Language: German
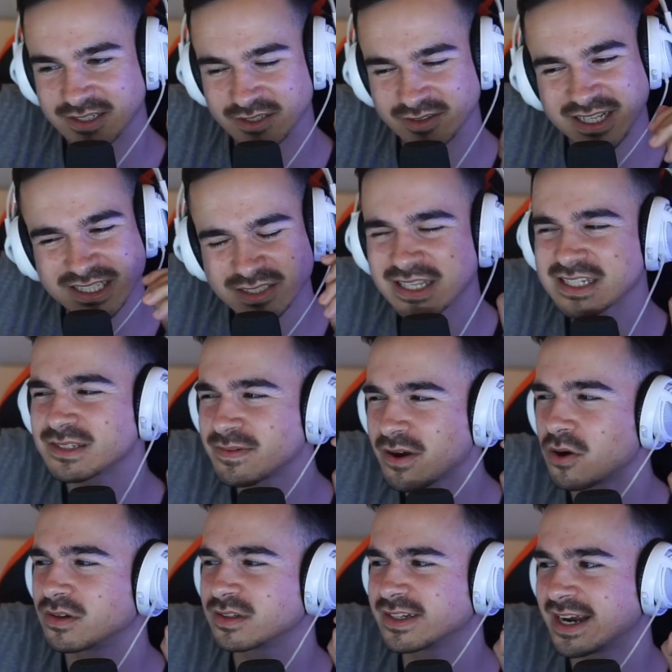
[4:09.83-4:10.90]
Und das, das wäre
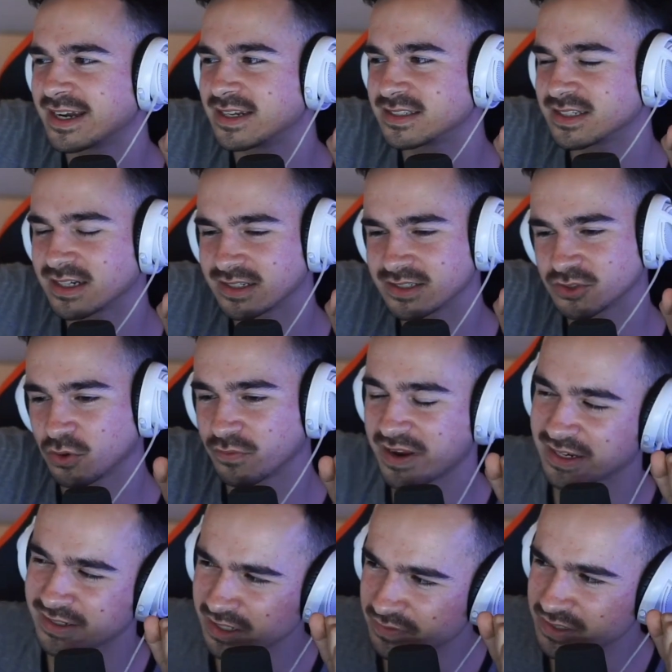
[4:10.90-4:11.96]
auch eine geile Sache. So, wer
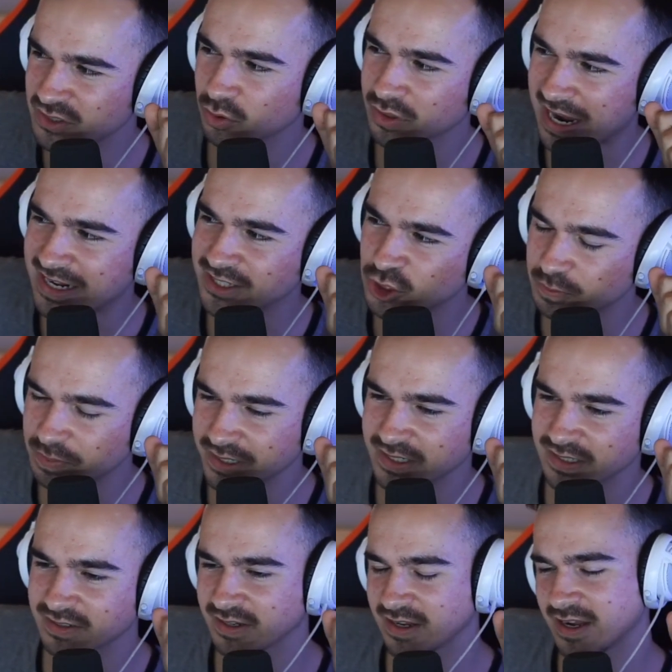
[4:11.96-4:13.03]
in Division 1
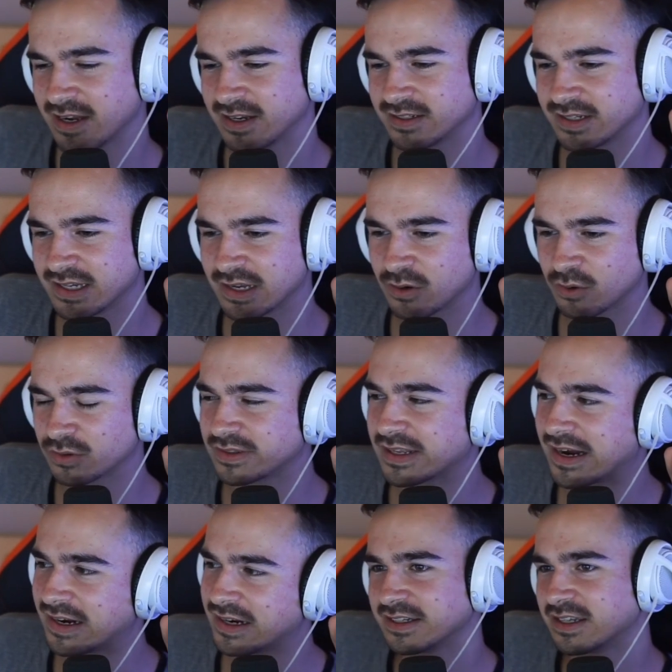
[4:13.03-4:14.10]
spielt, ne? Und
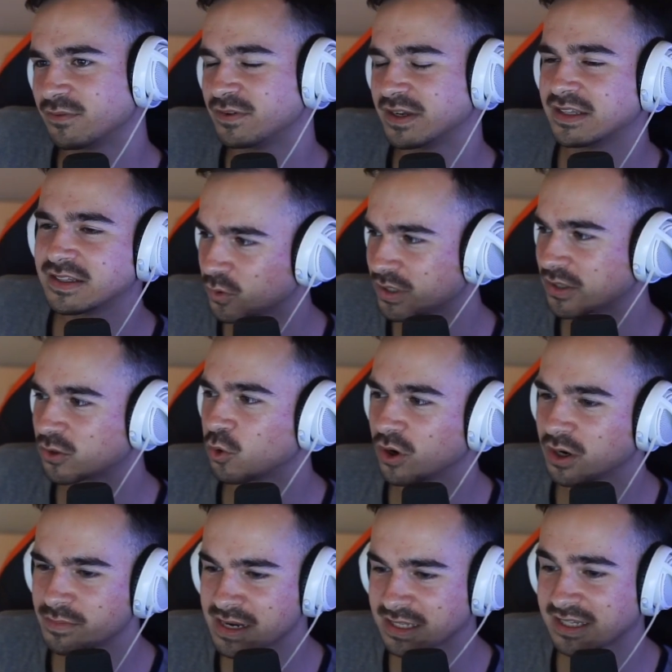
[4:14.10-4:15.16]
da gewinnt oder
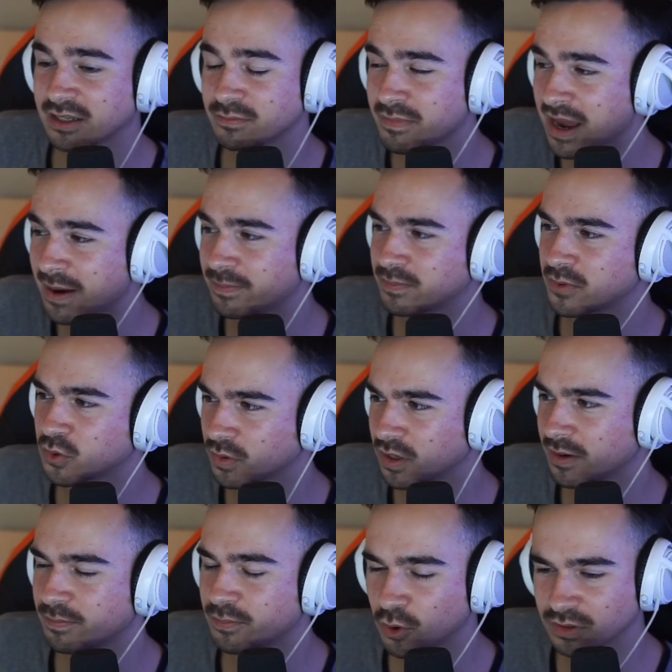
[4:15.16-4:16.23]
Tore macht, kriegt mehr
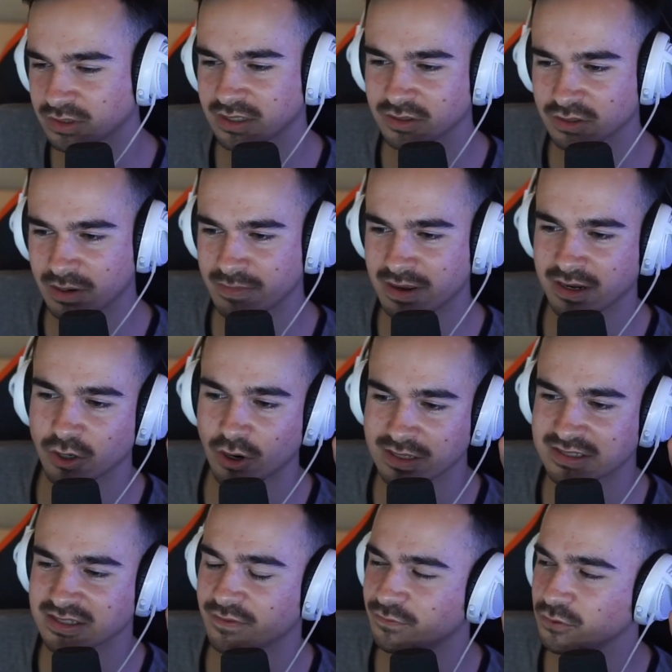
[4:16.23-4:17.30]
äh, Punkte oder mehr
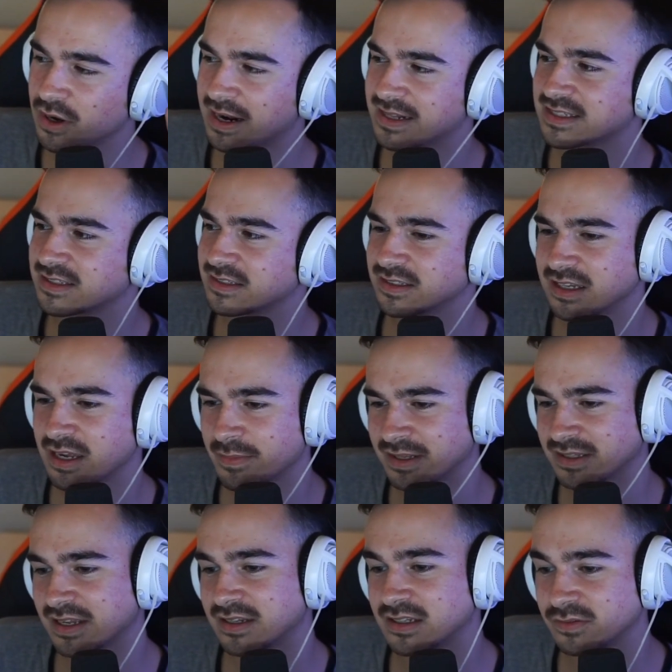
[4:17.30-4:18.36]
Coins dafür als
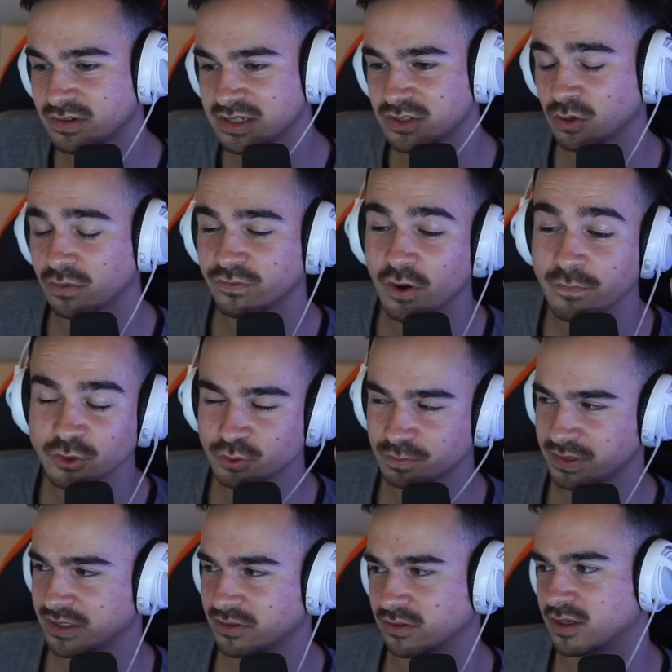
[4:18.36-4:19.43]
jemand, der in Division 5
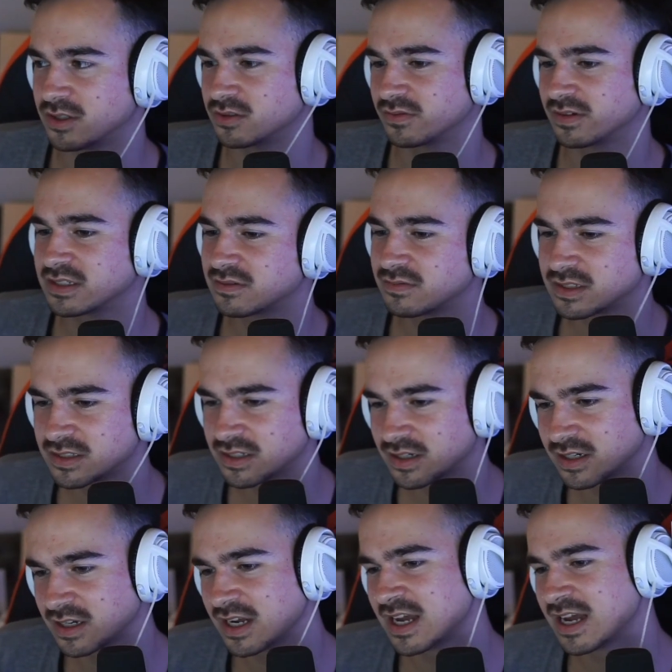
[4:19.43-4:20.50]
spielt oder sowas. Wisst
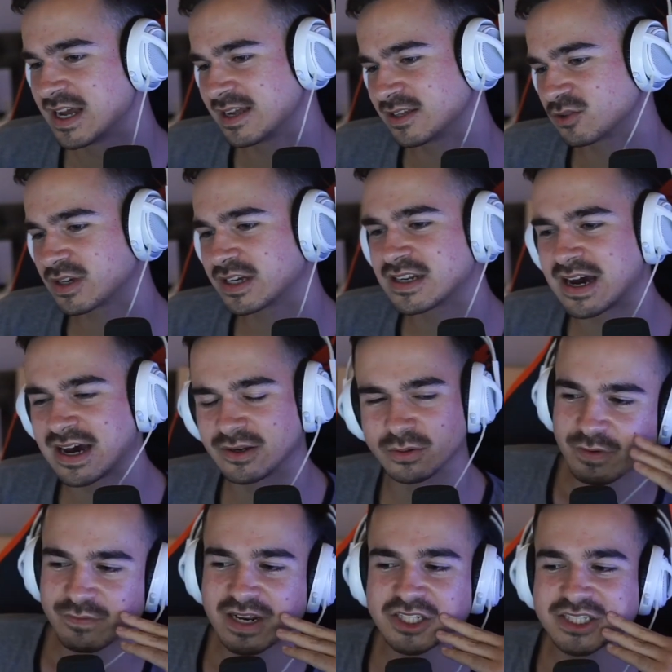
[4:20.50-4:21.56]
ihr? Keine
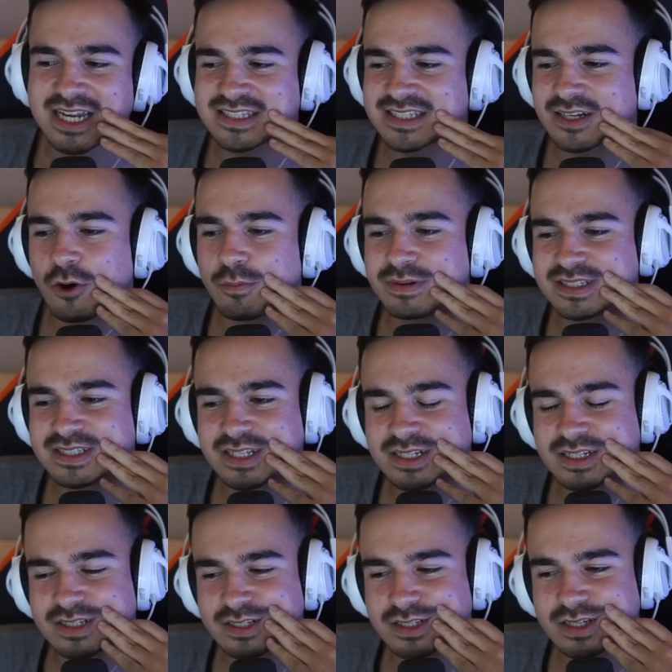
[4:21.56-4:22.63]
Ahnung. Vielleicht geht es dann auch ein
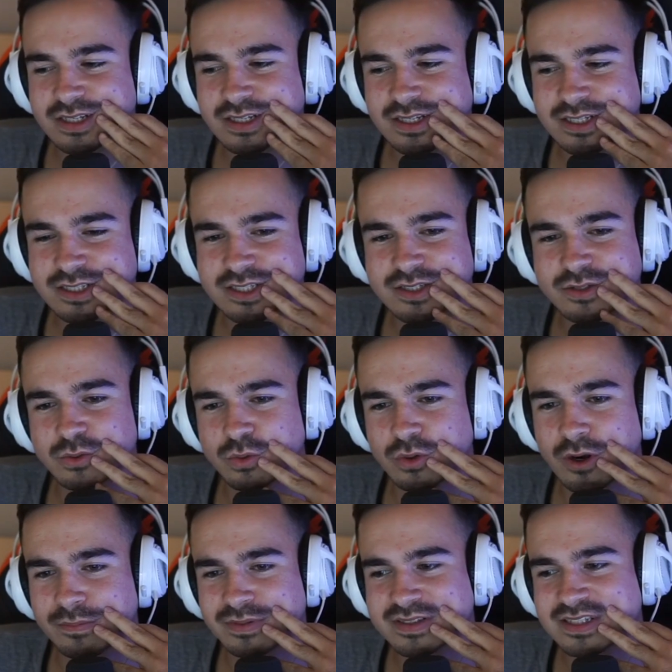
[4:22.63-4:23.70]
bisschen ins zu
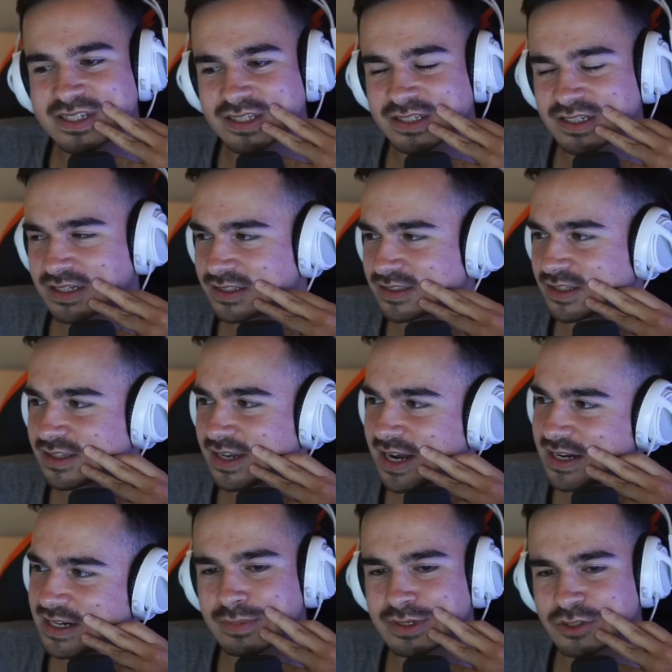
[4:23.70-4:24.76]
kompliziertere
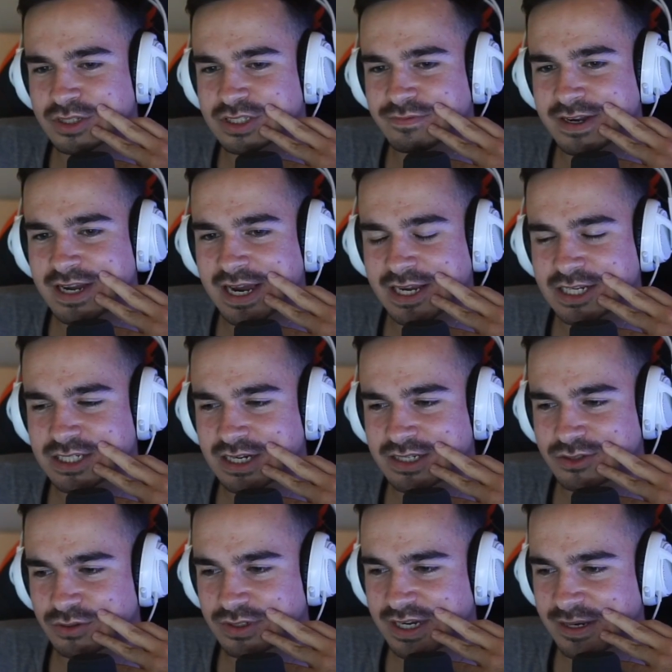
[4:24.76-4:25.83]
Detail. Aber sonst war ja eigentlich
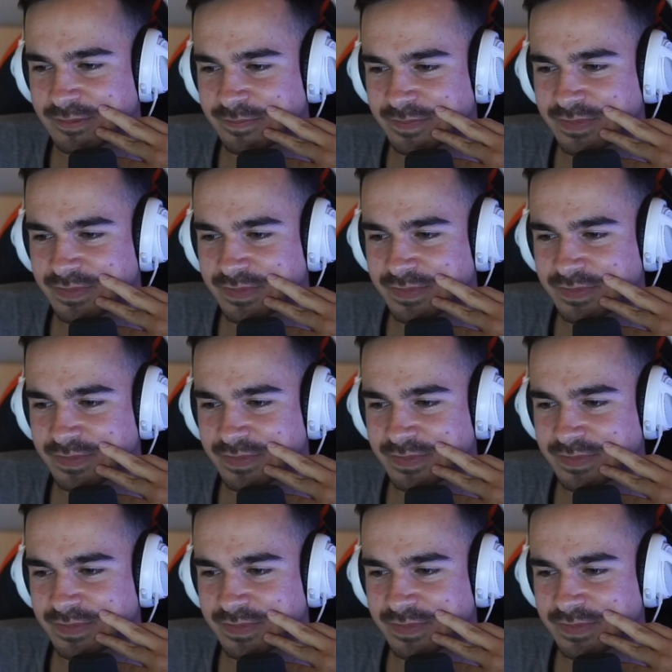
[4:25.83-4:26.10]
alles okay.